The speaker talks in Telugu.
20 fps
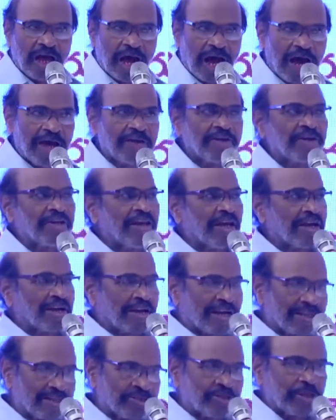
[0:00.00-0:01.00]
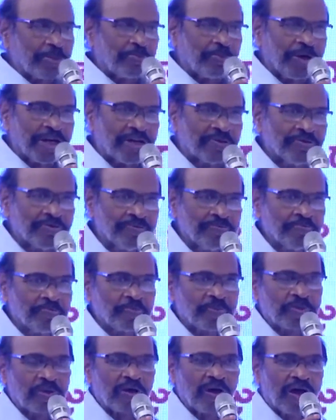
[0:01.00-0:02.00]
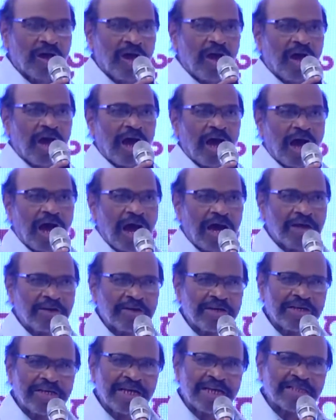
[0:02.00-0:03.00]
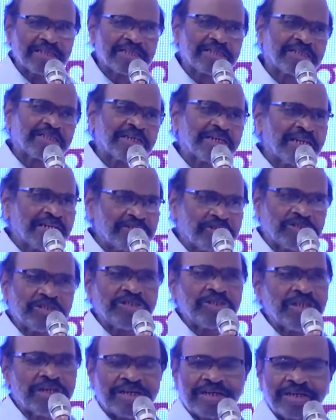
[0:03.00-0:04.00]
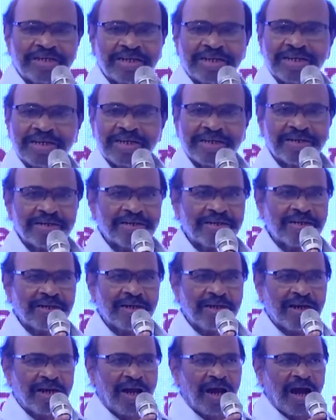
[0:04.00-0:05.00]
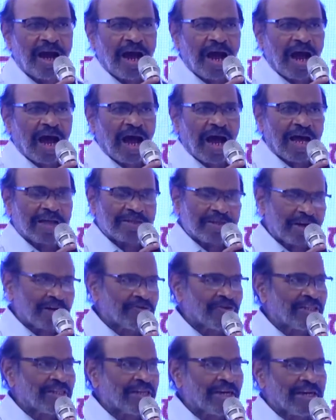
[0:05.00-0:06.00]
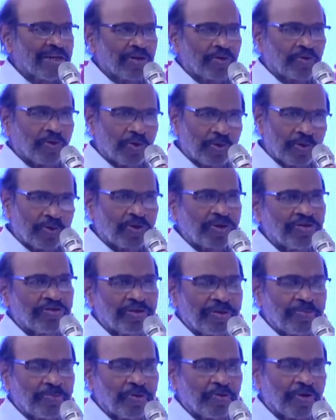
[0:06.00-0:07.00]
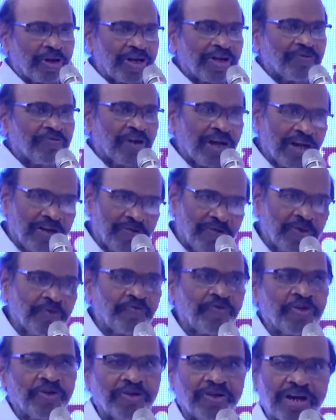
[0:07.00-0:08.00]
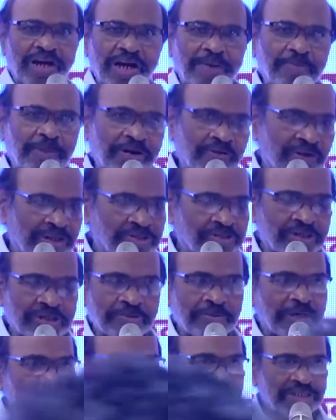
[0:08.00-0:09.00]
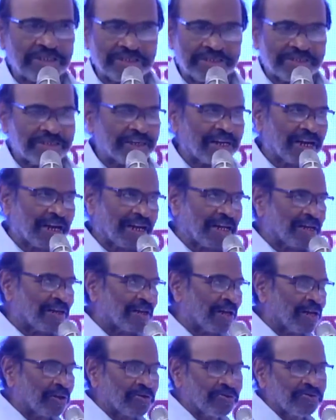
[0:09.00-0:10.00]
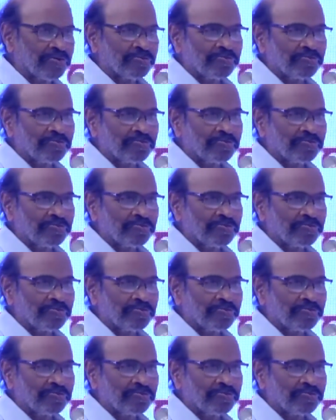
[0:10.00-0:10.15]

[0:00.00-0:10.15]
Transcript: ఆయనకి నేను కథ చెప్పాను ఆయనకి ఎంత నచ్చిందంటే ఆ తర్వాత ఆయన కొడుక్కి చెప్పి ఒరే వెళ్ళి విను వినరా మనం ఆ సినిమా చేసి తీరాలన్నారు